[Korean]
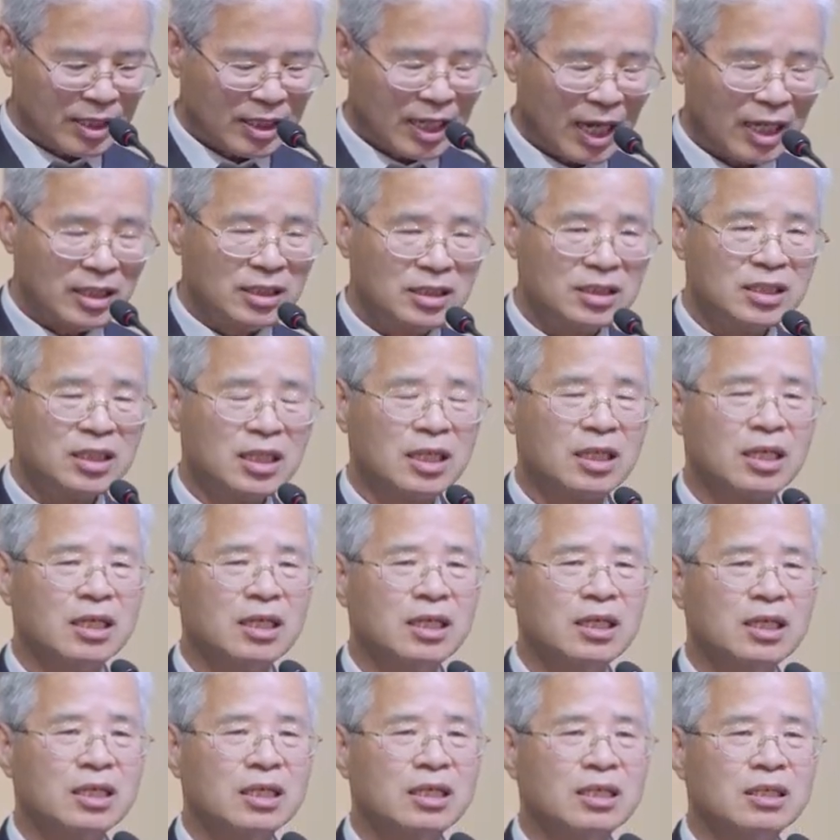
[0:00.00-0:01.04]
단지
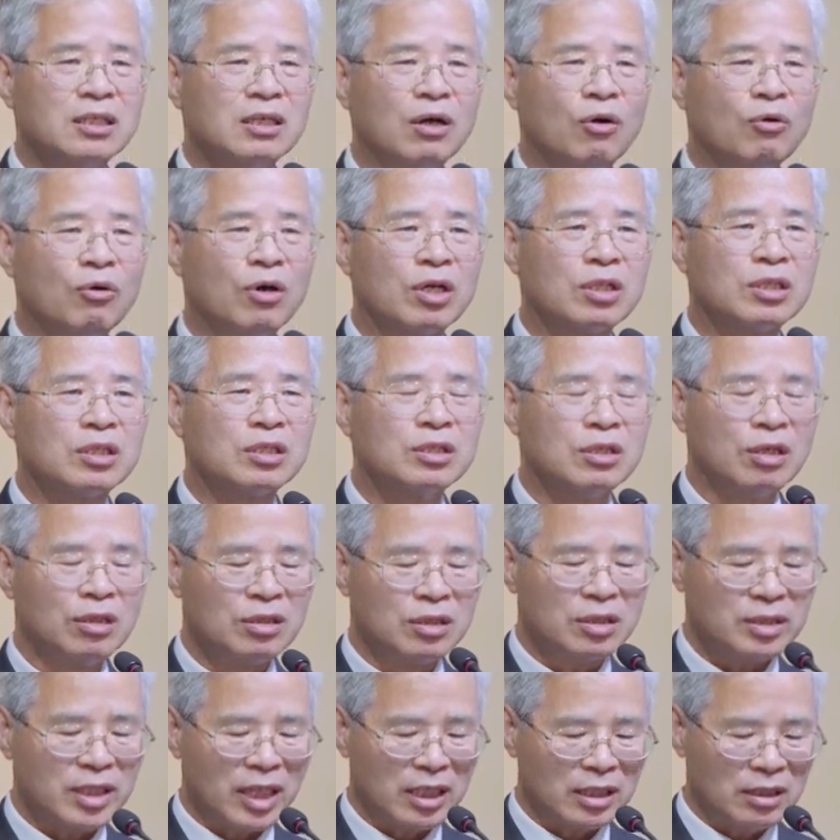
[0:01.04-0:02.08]
이 영원,
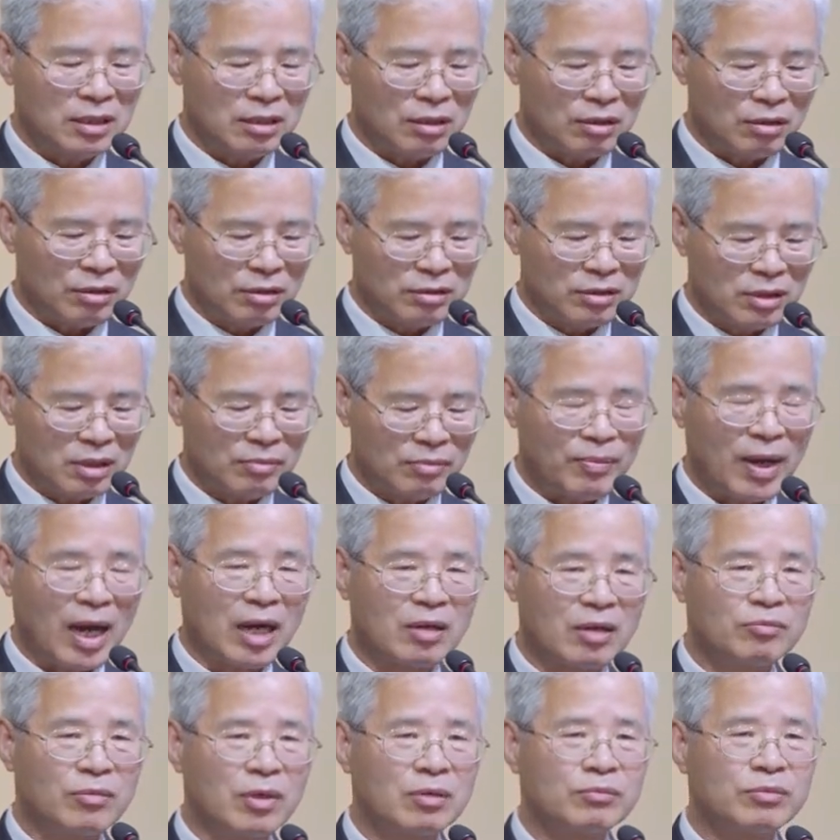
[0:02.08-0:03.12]
영생을 얻을
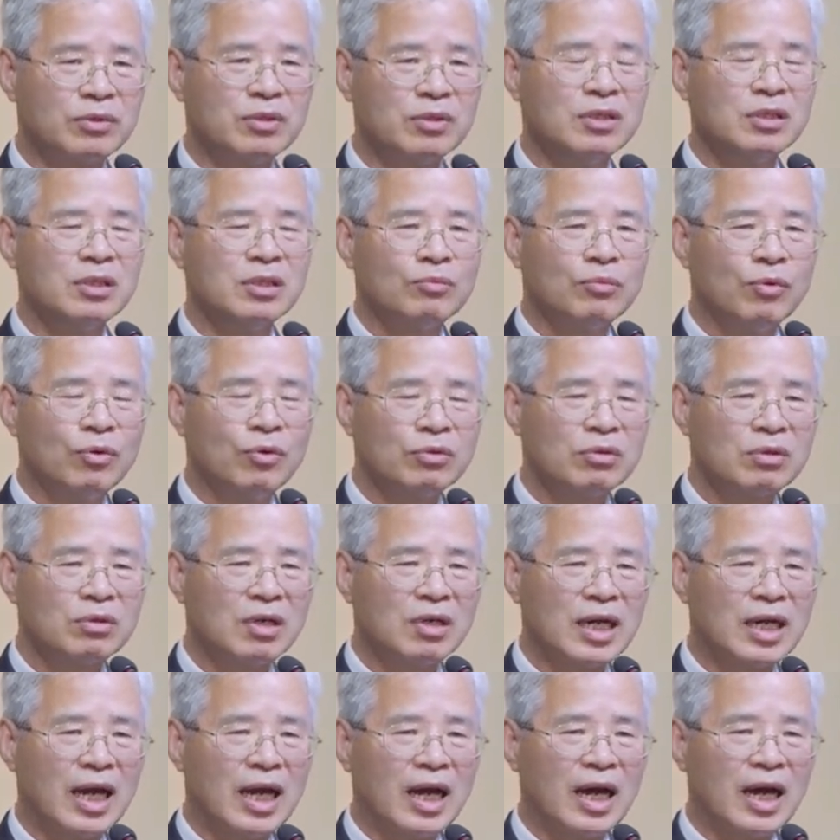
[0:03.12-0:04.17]
방법을
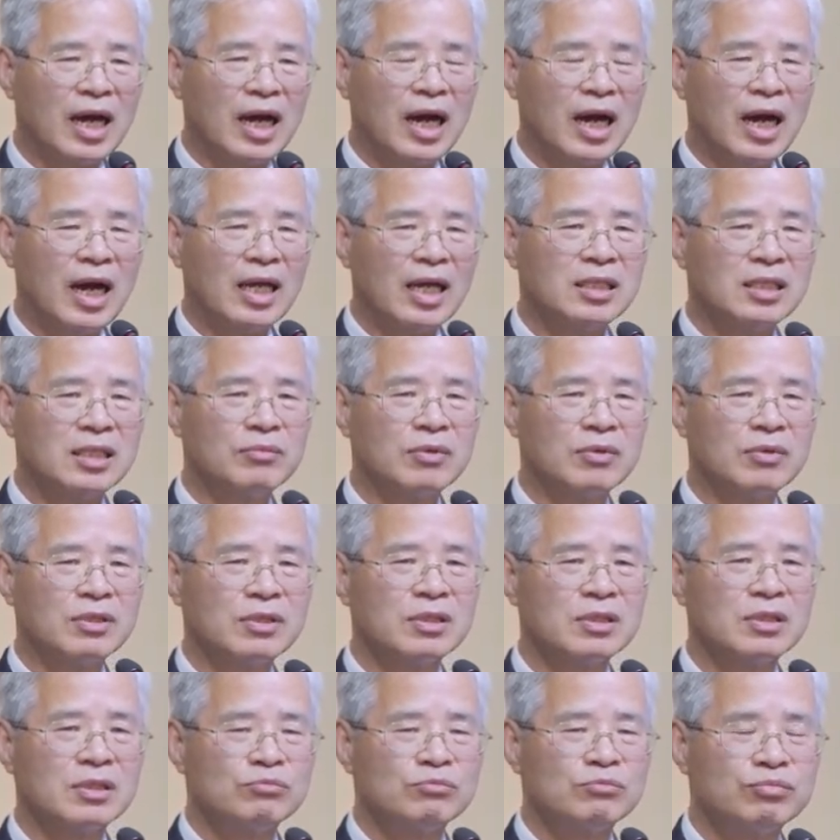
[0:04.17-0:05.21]
모르거나
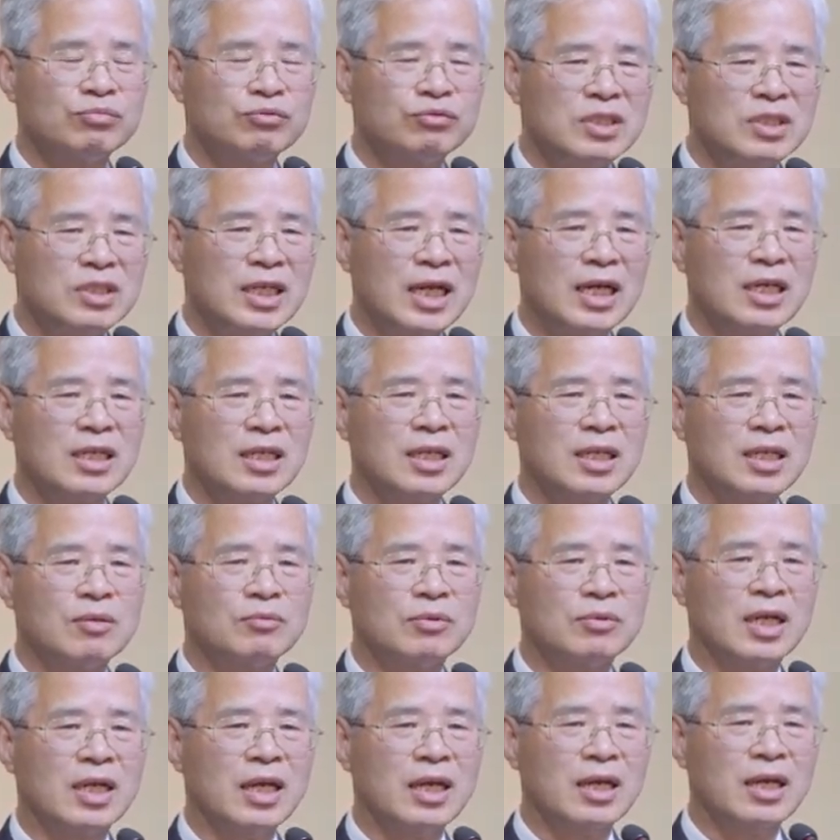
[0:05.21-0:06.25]
아니면은 부인하기
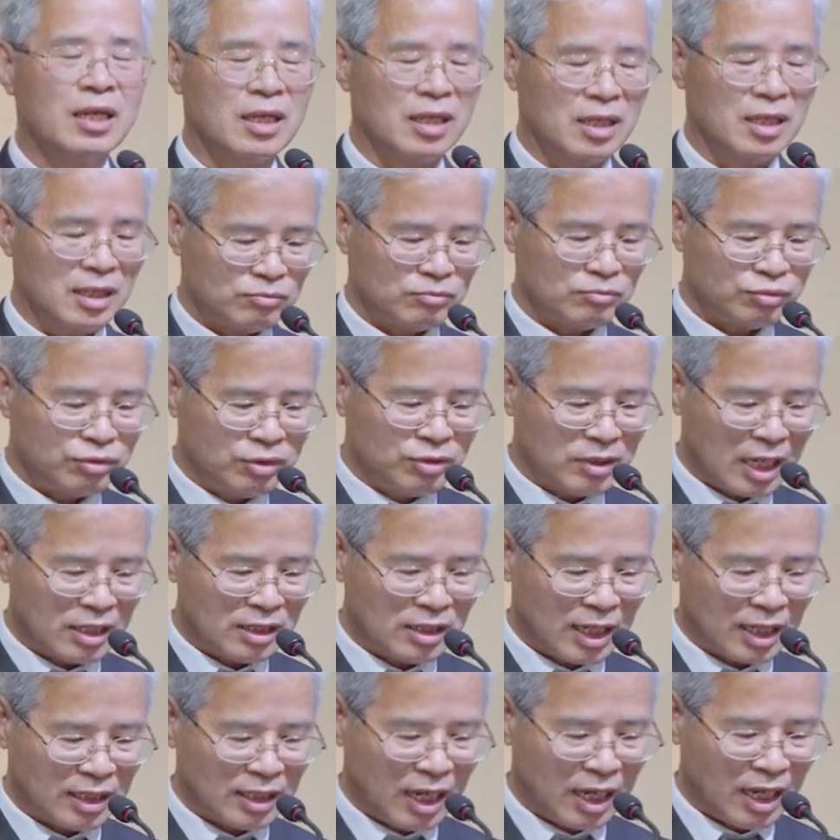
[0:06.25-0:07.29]
때문에
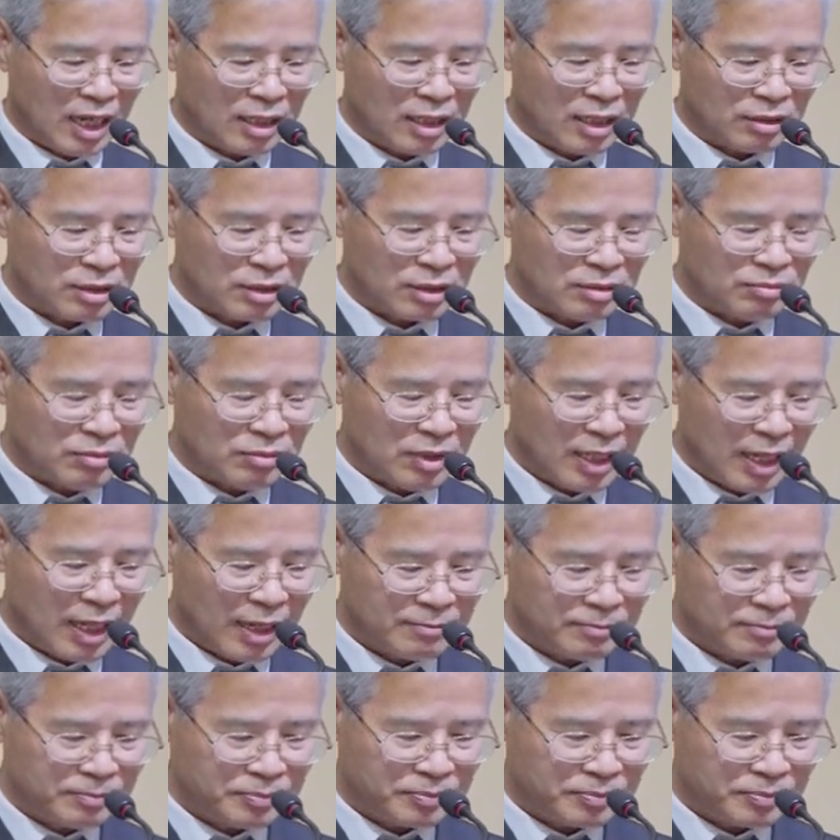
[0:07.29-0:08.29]
불가능하다 하는 것입니다.